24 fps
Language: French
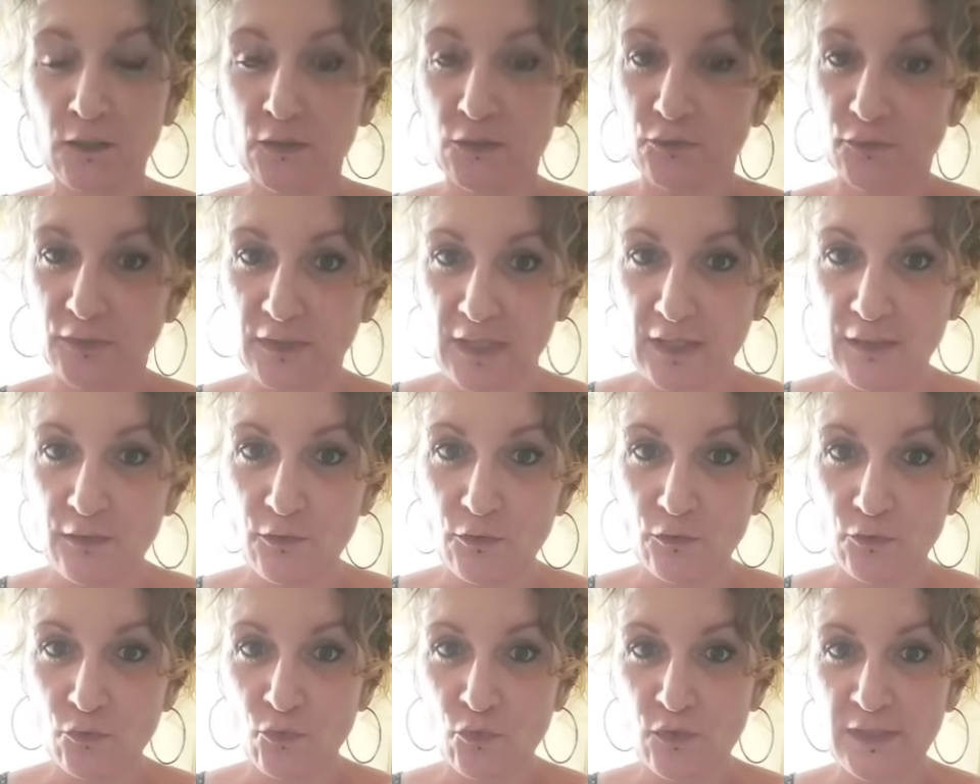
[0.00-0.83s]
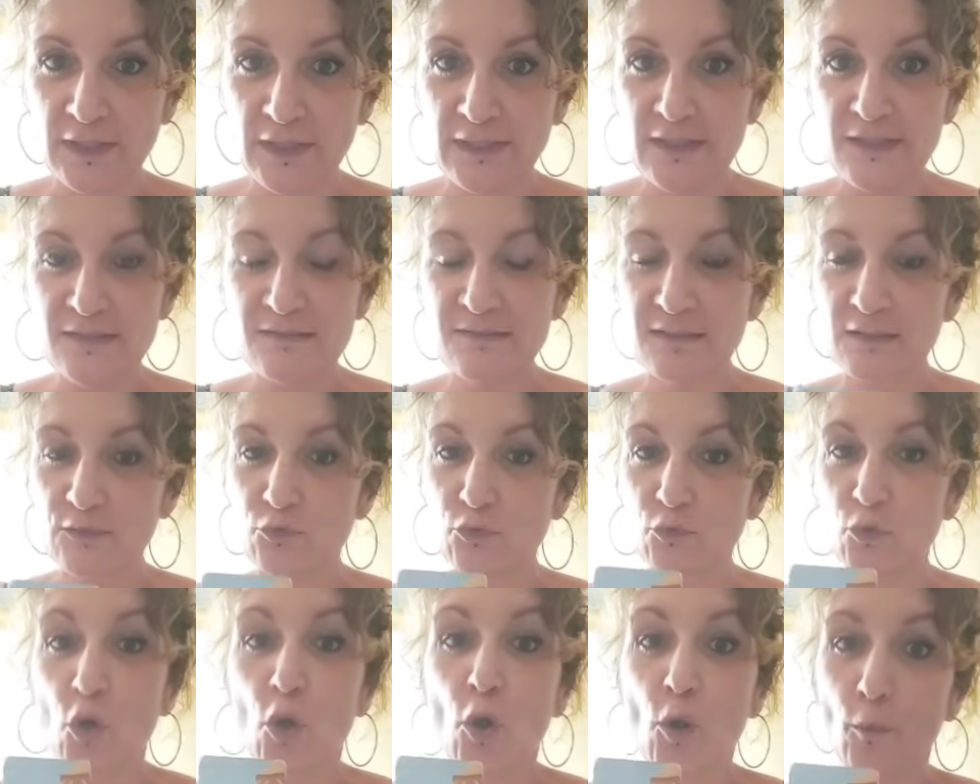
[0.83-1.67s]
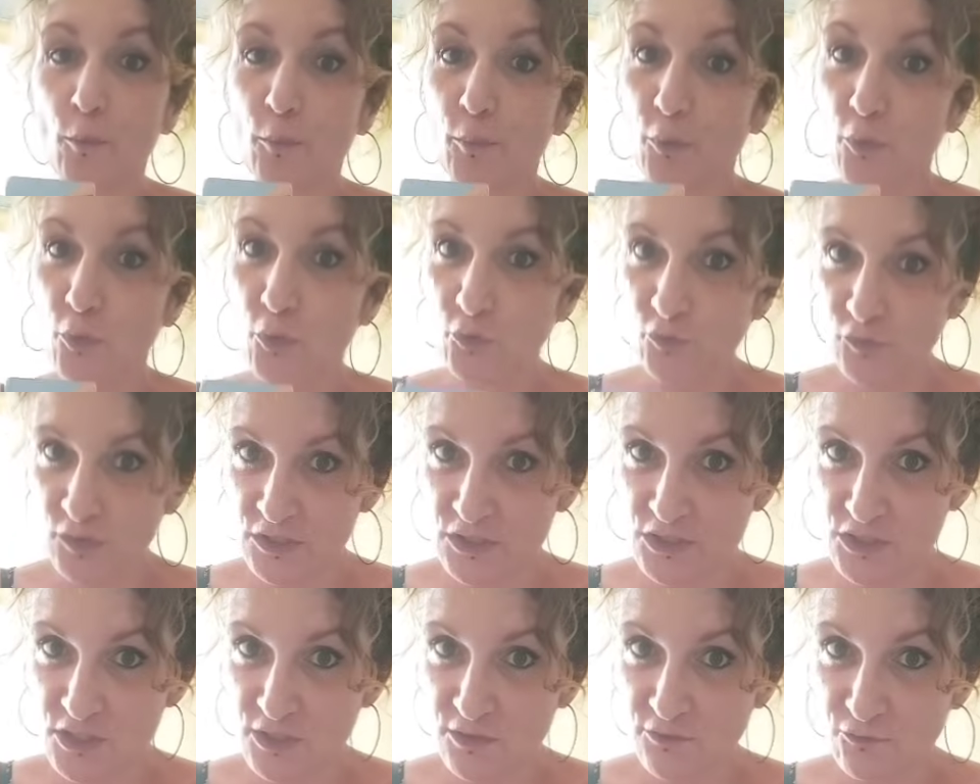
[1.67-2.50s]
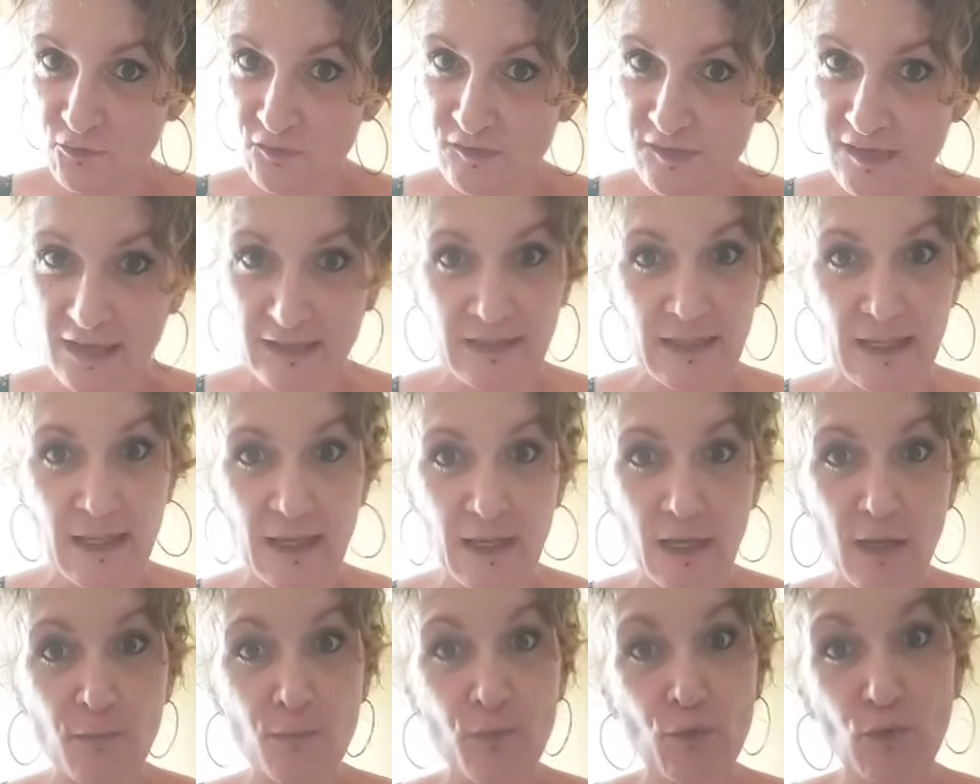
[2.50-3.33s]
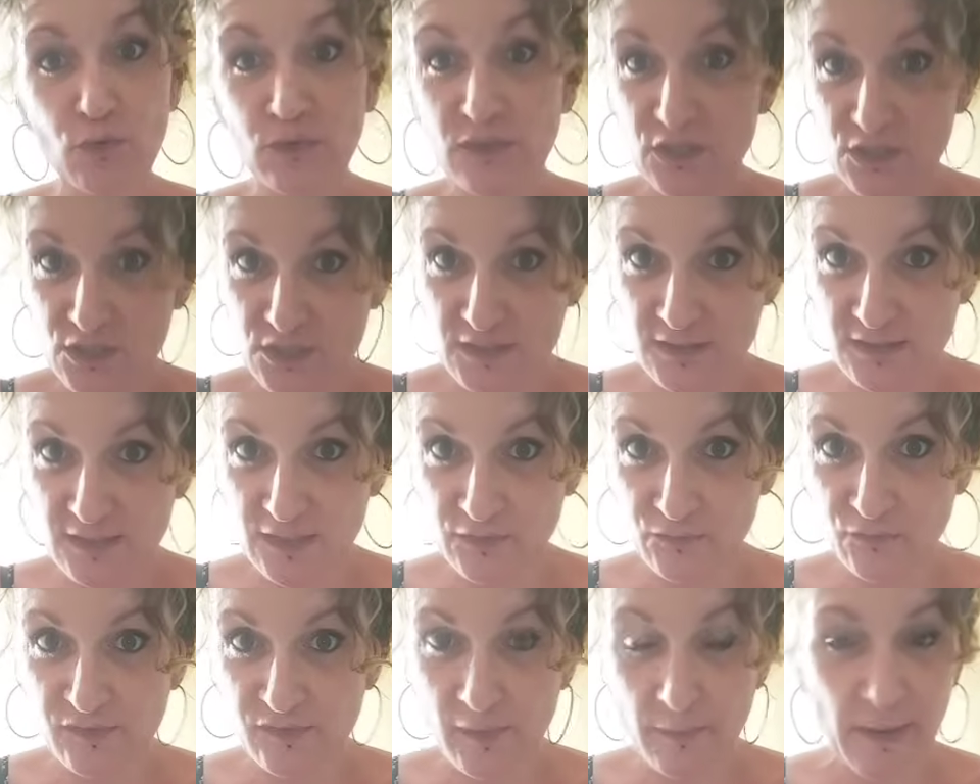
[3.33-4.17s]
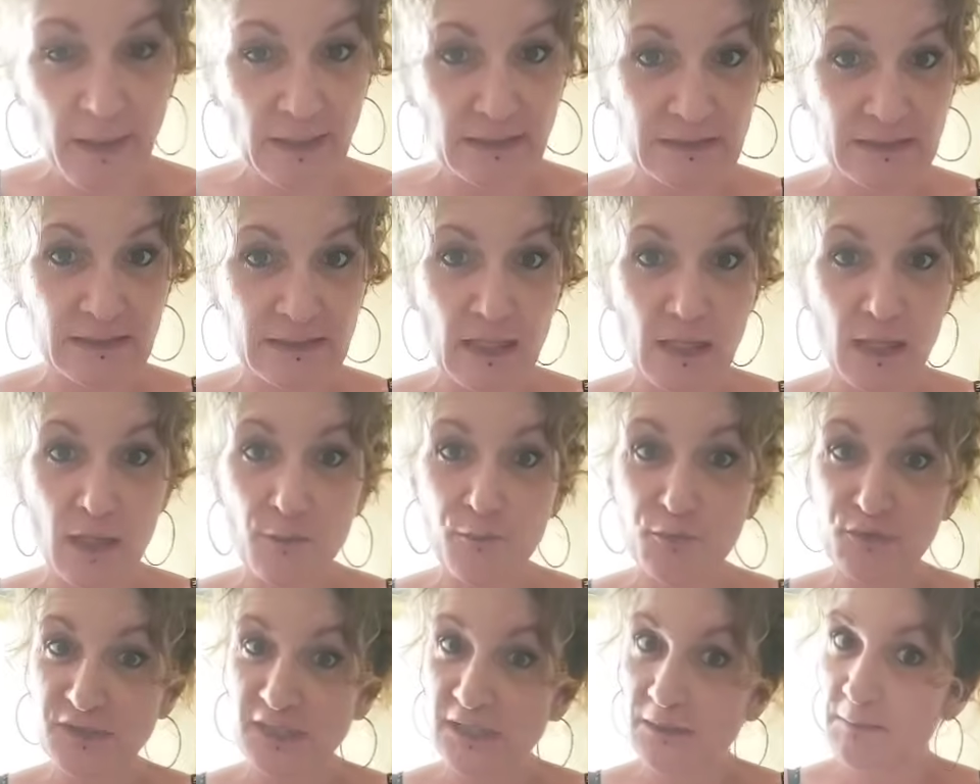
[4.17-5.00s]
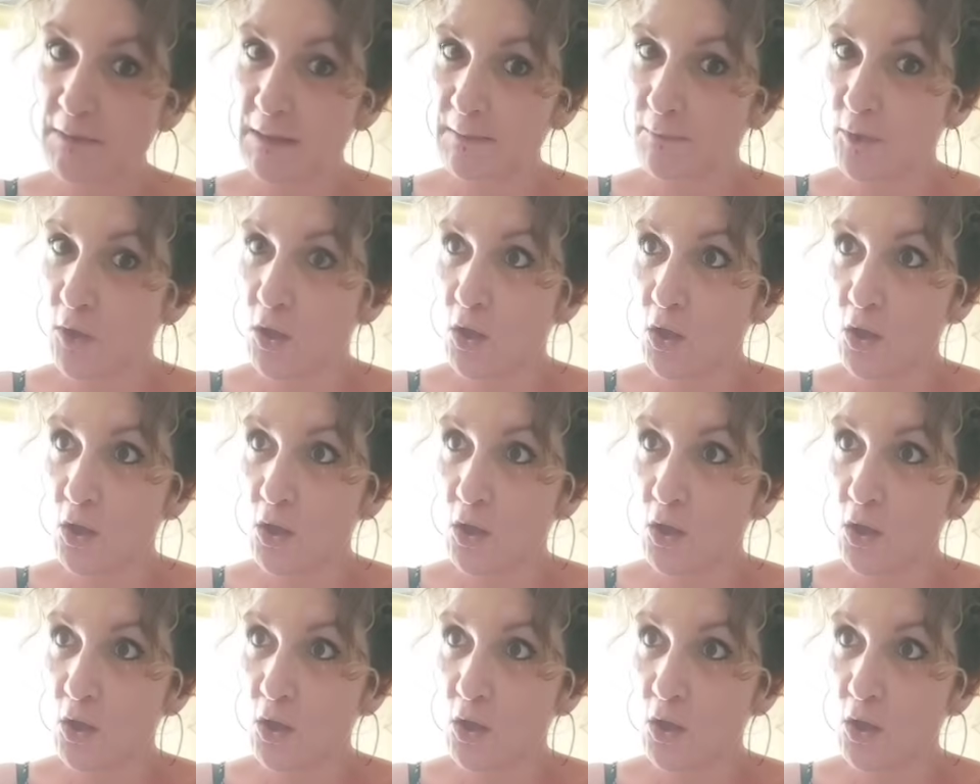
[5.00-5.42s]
Ok. Donc l'idée, c'est de protéger vos arrières, protéger ce qui vous appartient, peut-être même